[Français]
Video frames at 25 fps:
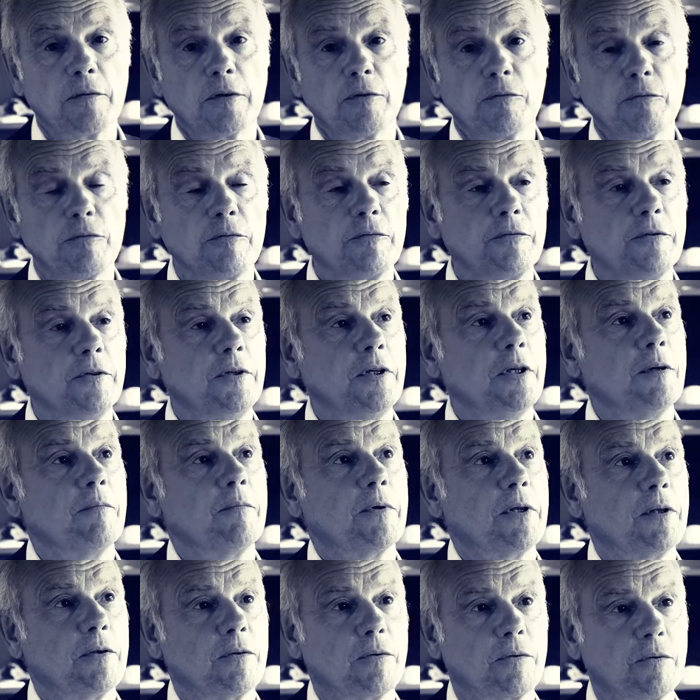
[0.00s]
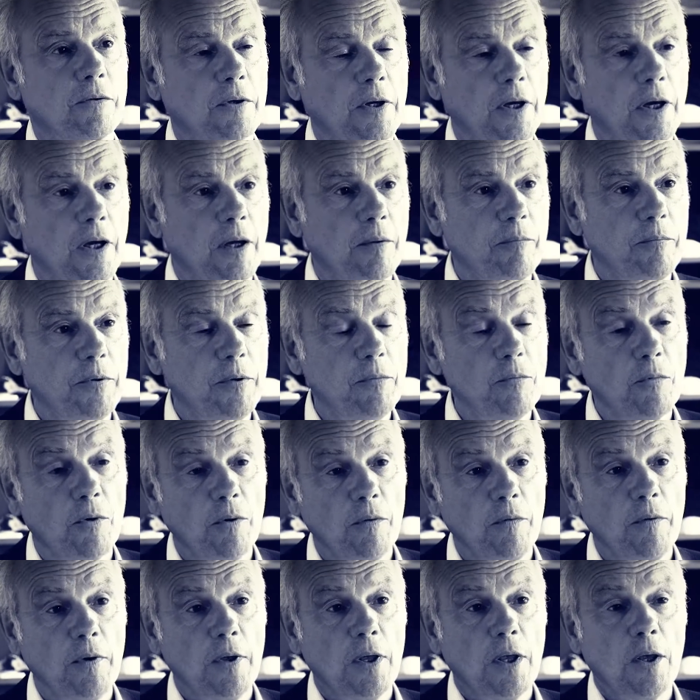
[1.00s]
va se signer maintenant très
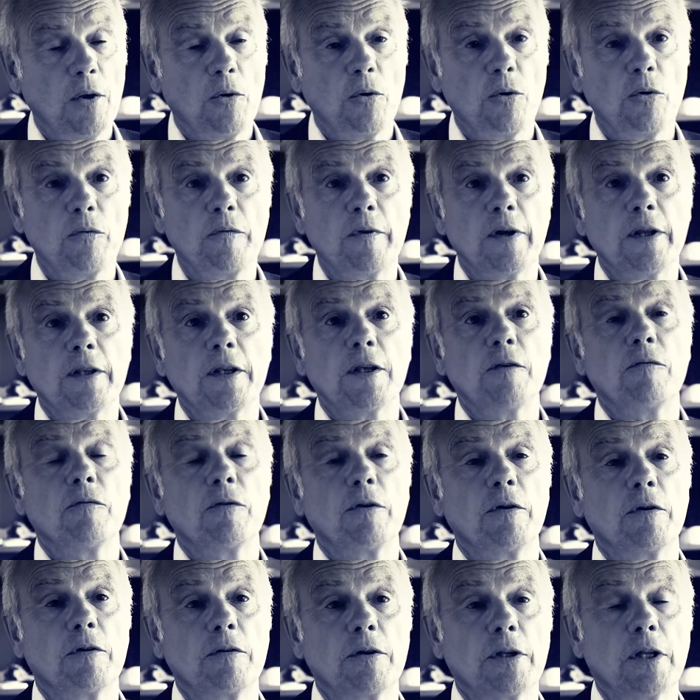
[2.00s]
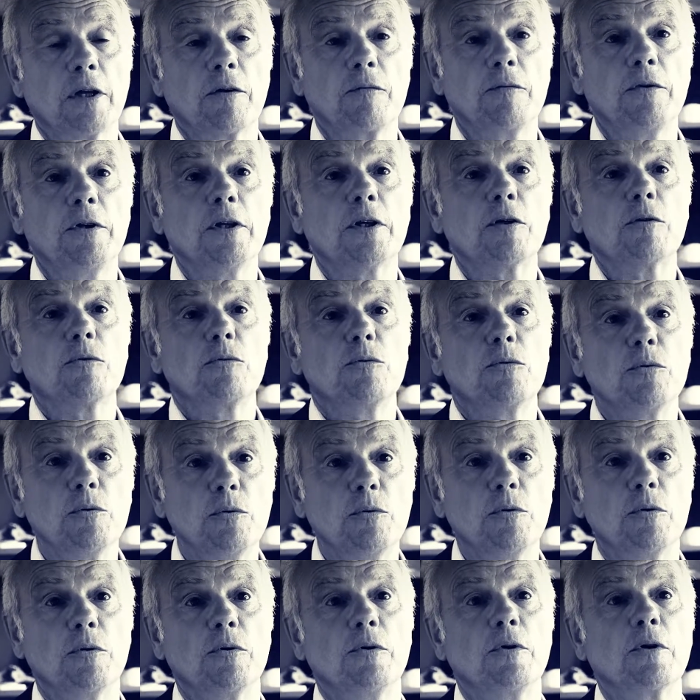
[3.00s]
rapidement. On va intervenir,
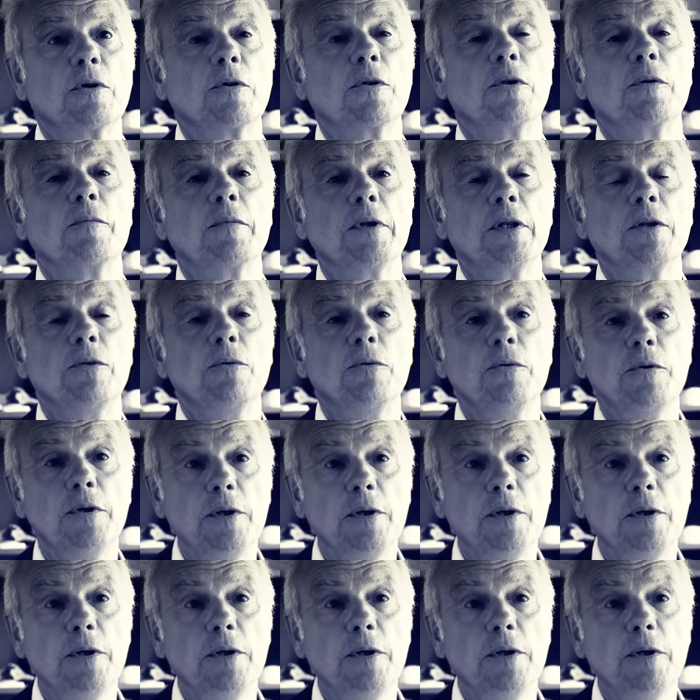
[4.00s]
nous, dans le domaine de